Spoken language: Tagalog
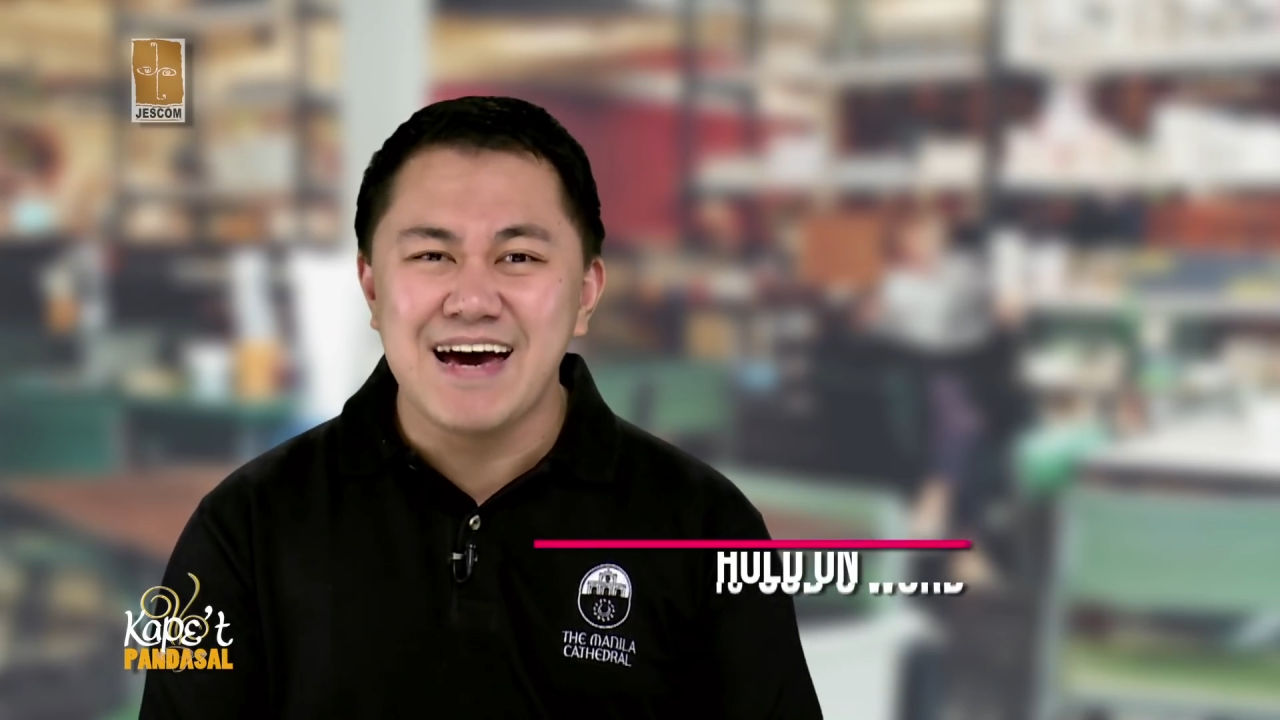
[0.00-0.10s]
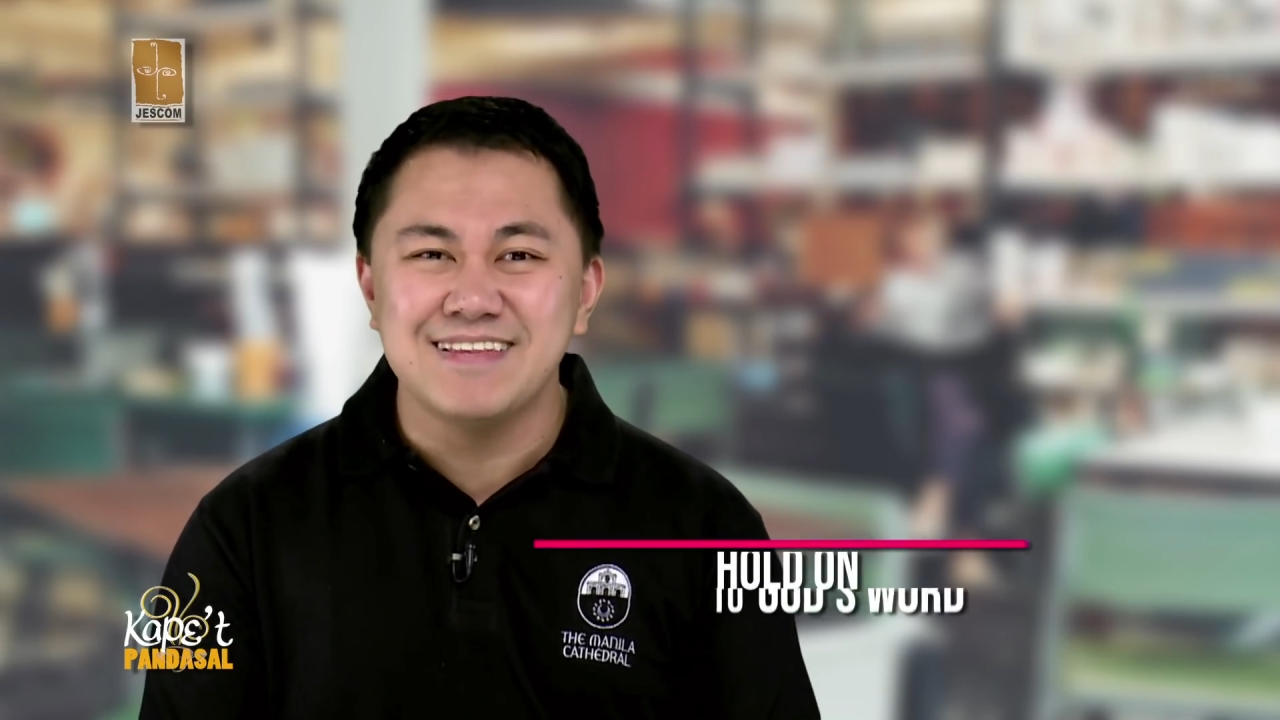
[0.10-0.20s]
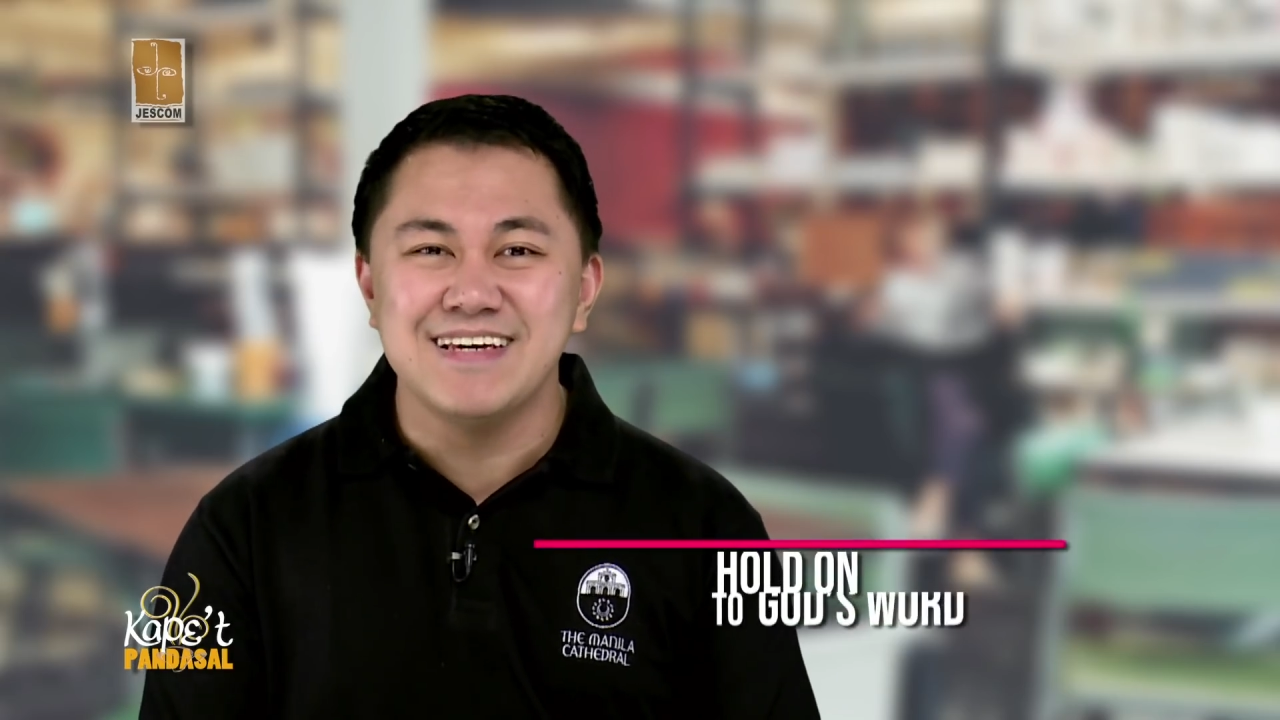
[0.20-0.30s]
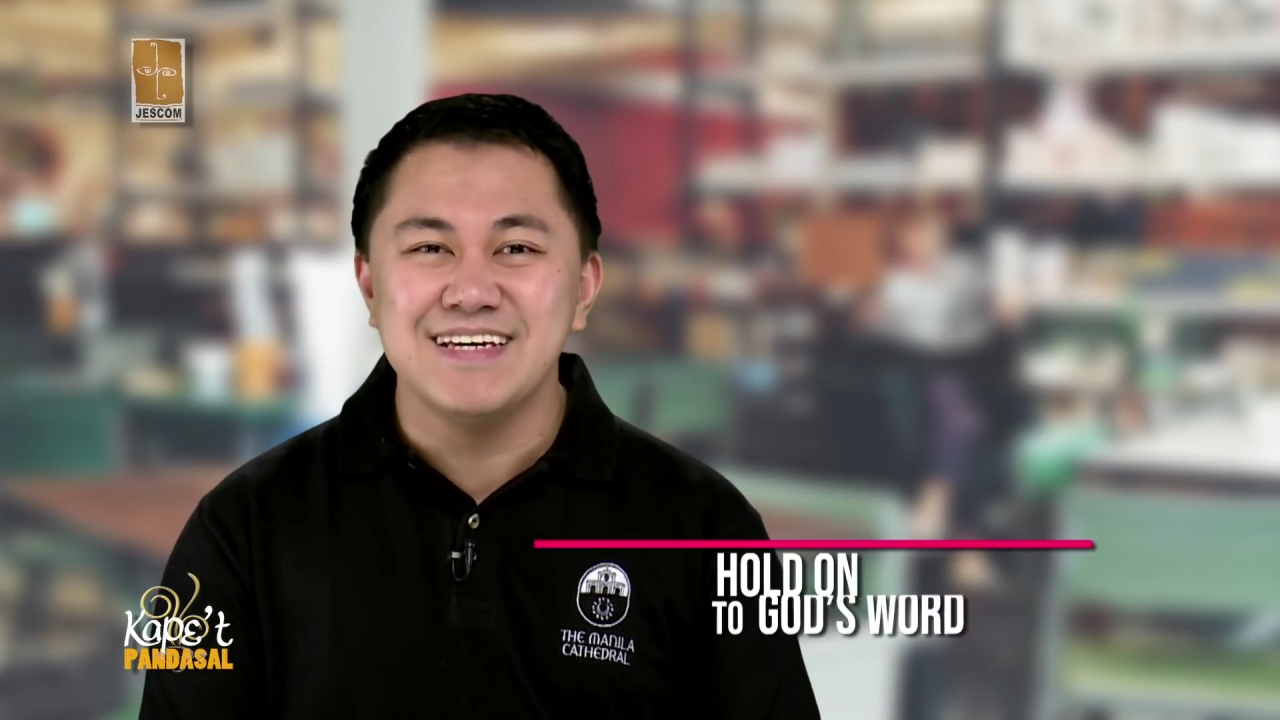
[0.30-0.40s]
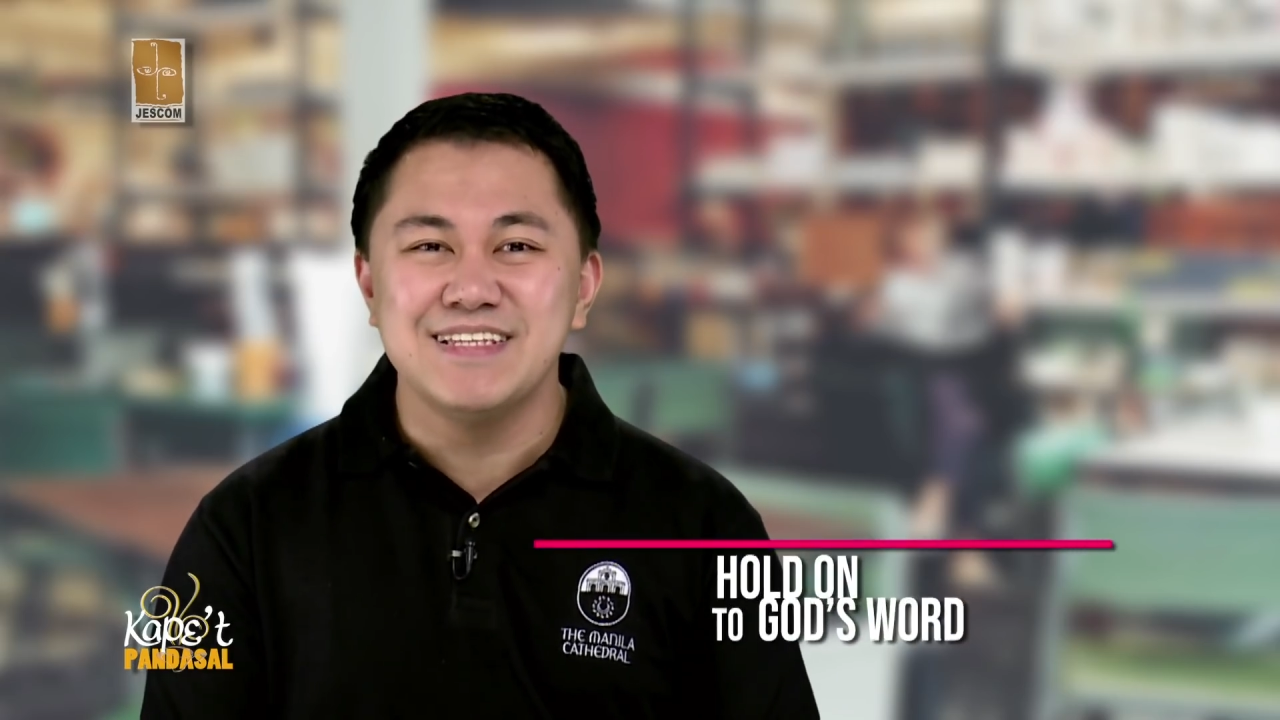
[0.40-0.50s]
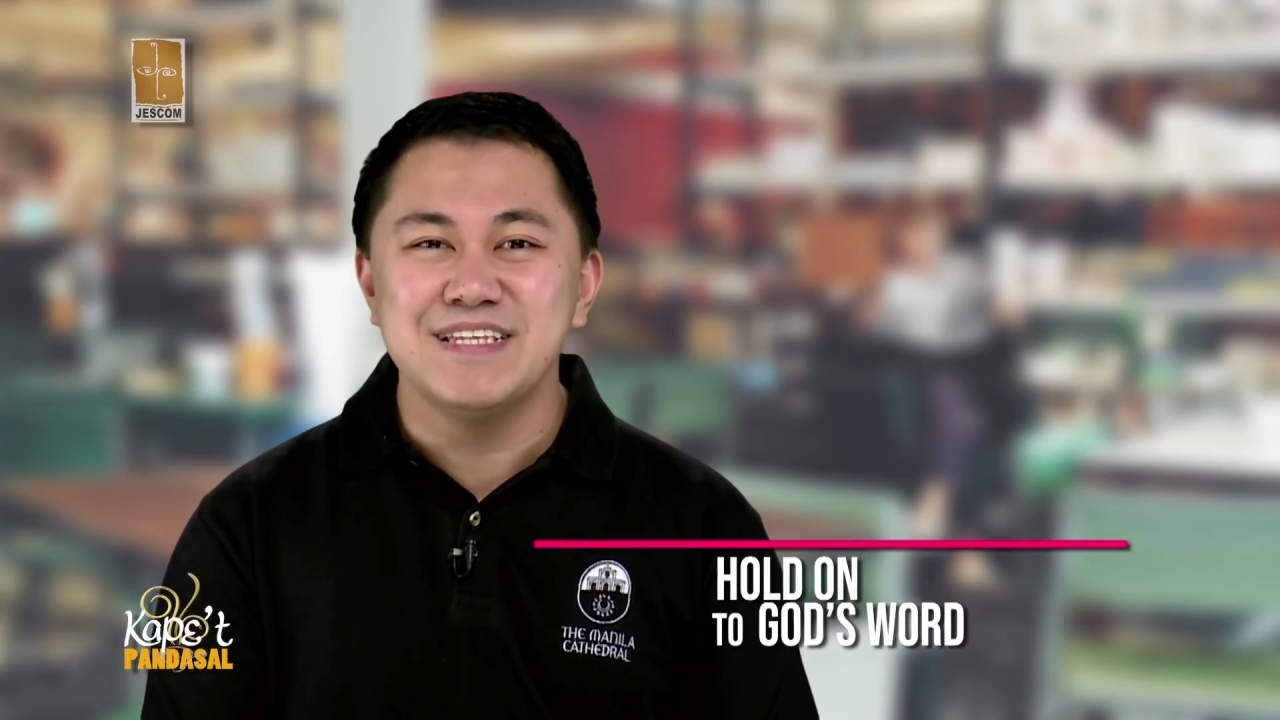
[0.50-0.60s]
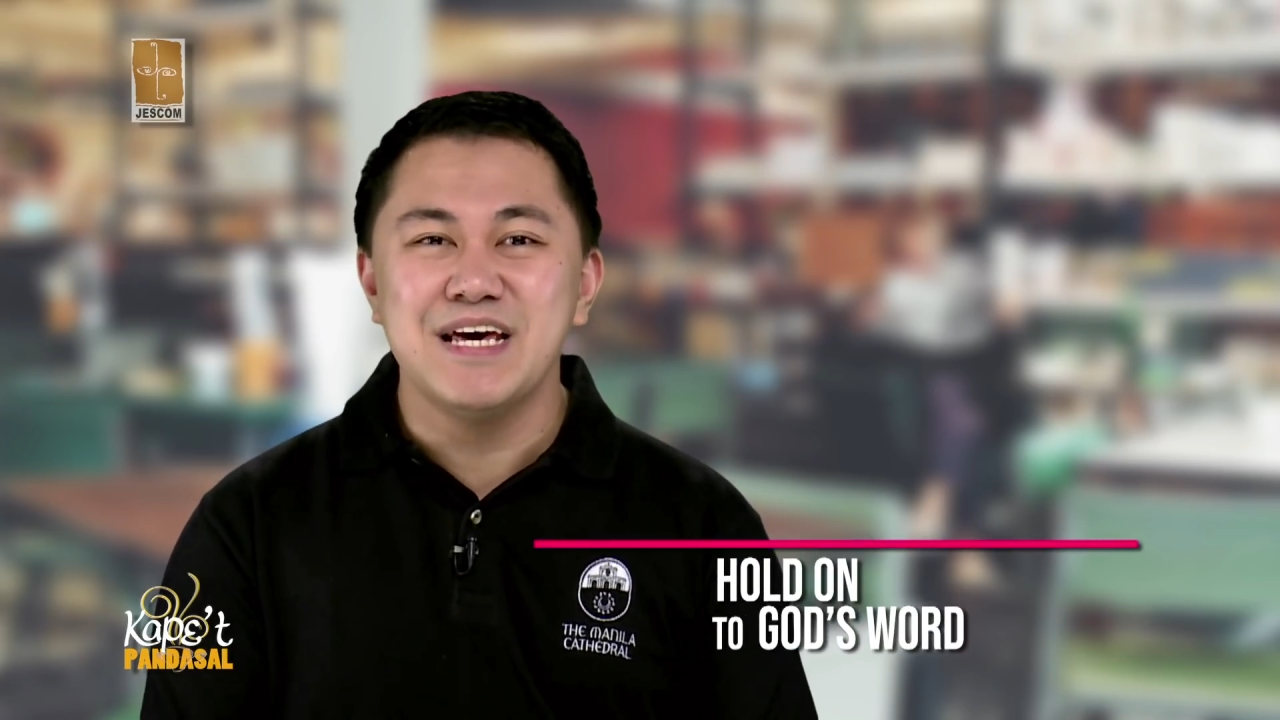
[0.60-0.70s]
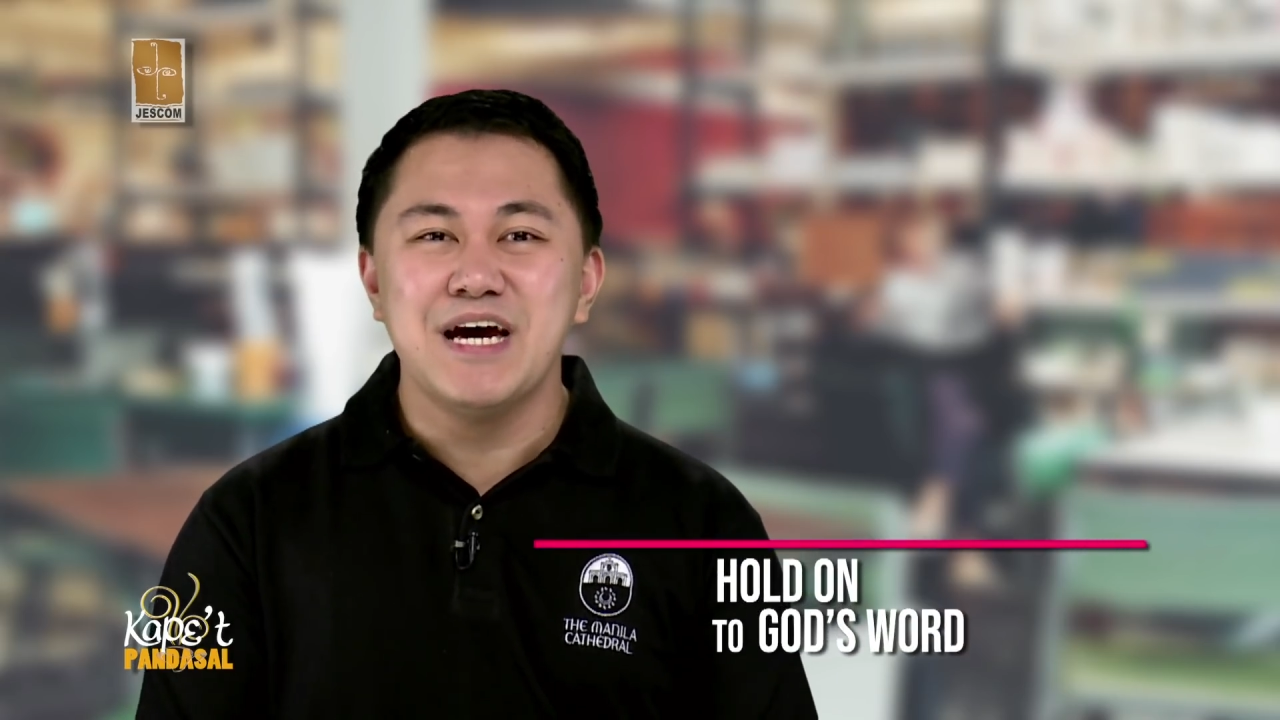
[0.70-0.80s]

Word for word: atin